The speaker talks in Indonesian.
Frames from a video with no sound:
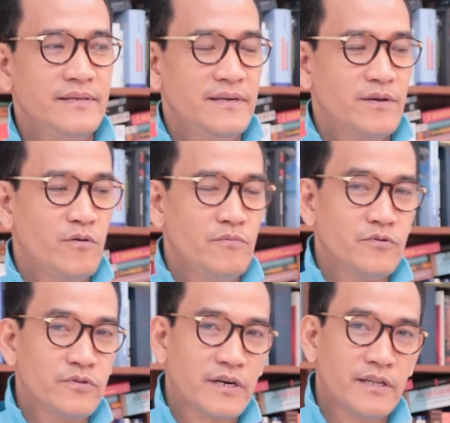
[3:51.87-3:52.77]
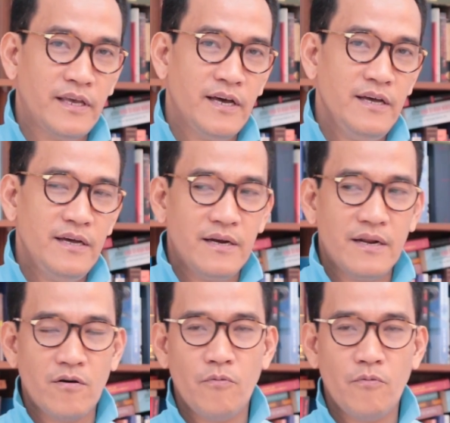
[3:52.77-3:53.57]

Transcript: Jadi komputernya dan